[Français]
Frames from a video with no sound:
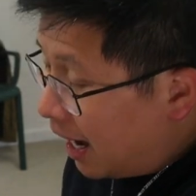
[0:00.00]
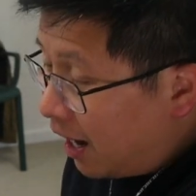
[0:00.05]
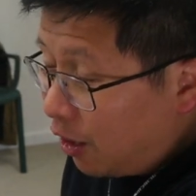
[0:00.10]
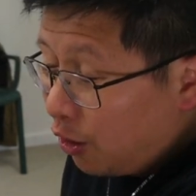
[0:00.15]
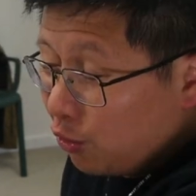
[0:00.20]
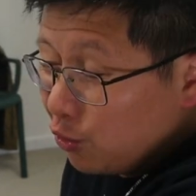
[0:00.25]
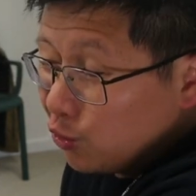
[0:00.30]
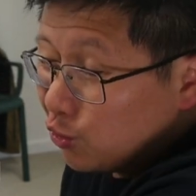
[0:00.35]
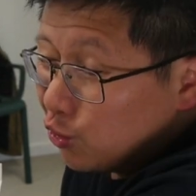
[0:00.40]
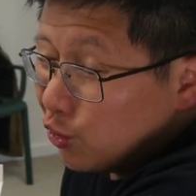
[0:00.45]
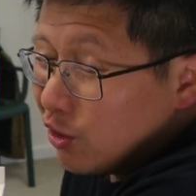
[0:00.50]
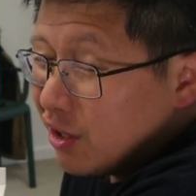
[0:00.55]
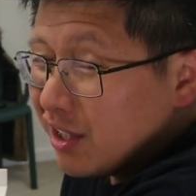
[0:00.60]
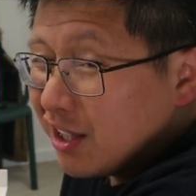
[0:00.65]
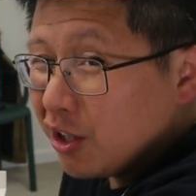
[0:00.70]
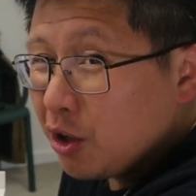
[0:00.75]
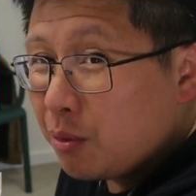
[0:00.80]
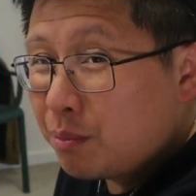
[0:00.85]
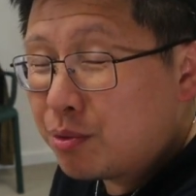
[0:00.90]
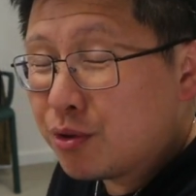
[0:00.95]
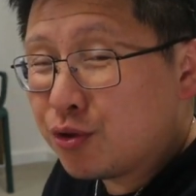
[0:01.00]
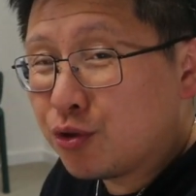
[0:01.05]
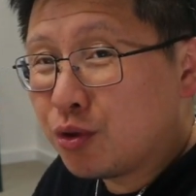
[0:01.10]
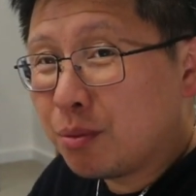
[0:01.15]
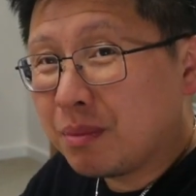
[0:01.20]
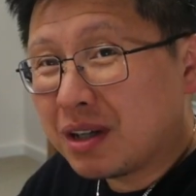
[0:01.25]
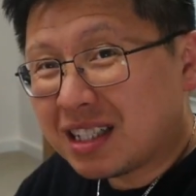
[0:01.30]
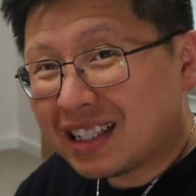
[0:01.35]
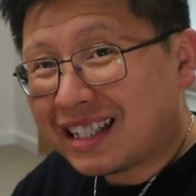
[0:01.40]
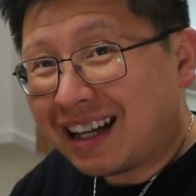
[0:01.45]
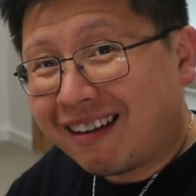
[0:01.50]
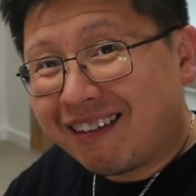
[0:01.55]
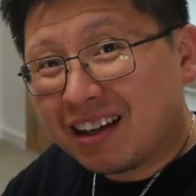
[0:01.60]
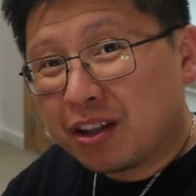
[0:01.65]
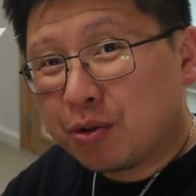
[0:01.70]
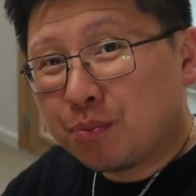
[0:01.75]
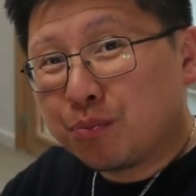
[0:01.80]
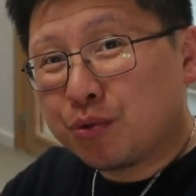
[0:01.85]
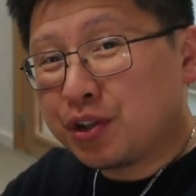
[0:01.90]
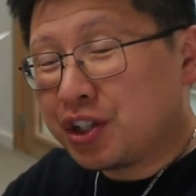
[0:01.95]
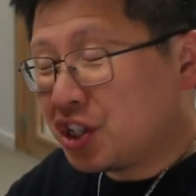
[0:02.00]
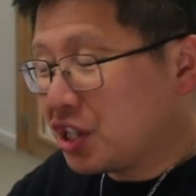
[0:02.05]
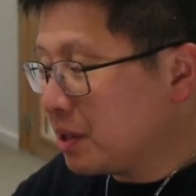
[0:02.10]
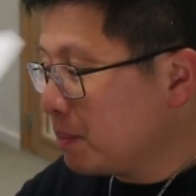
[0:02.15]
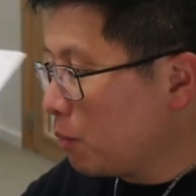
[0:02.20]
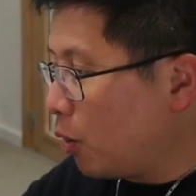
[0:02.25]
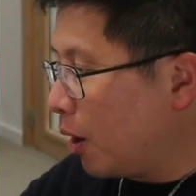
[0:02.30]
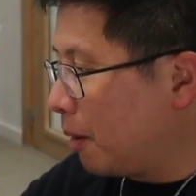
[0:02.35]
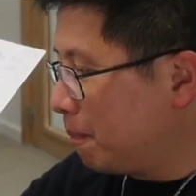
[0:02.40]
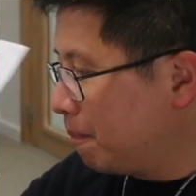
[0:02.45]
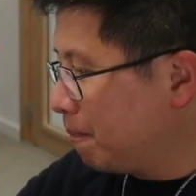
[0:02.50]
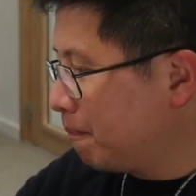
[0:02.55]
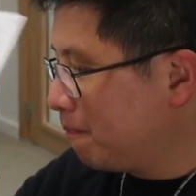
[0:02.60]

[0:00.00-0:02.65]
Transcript: Alors le truc, c'est qu'en plus, demain, je travaille depuis chez moi.